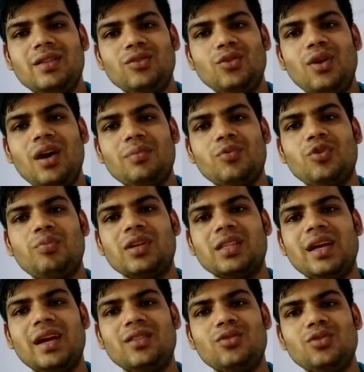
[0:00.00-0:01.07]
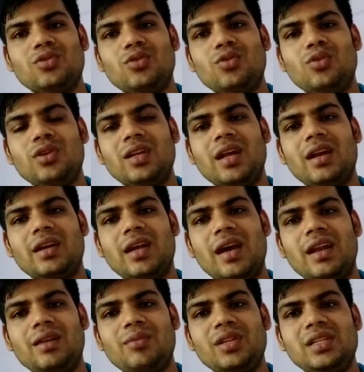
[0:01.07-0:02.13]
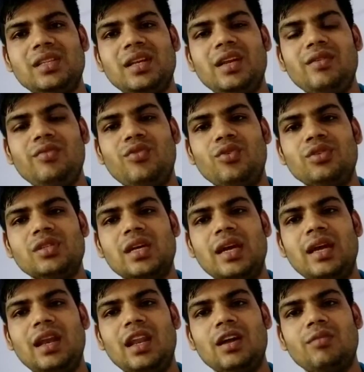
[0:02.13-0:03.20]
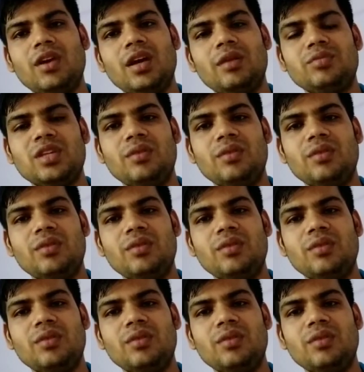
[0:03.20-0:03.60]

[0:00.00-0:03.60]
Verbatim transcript: तो आपको पता है दोस्तों 2018 में जितने भी फोन्स आए हैं लगभग अब